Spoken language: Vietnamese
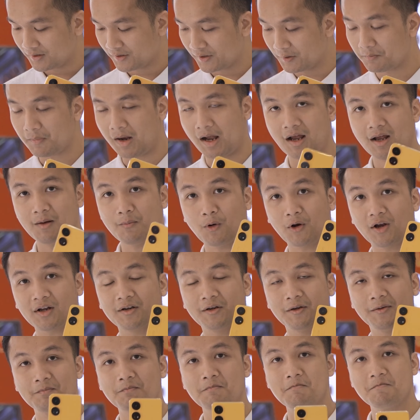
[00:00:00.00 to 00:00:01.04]
Nhưng mà một cái
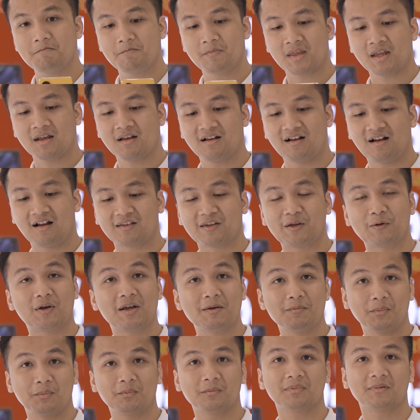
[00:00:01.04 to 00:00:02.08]
điểm à, nhiều
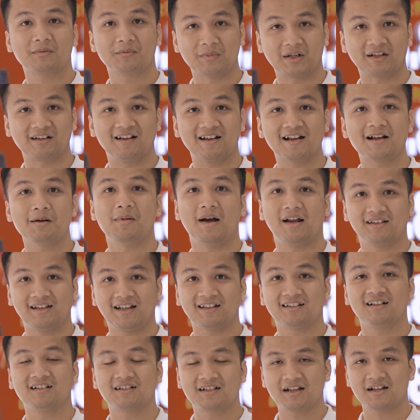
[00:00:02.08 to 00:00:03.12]
khi mình nghĩ các bạn
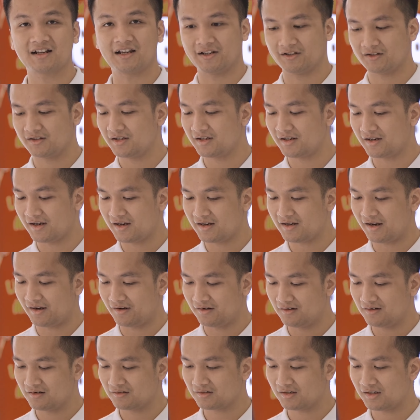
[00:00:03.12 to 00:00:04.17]
lại thích cái kiểu thiết kế này
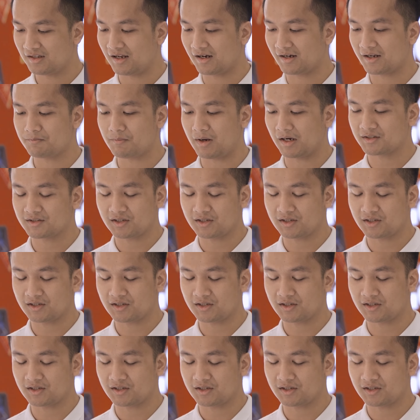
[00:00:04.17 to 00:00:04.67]
hơn, đó là cái mặt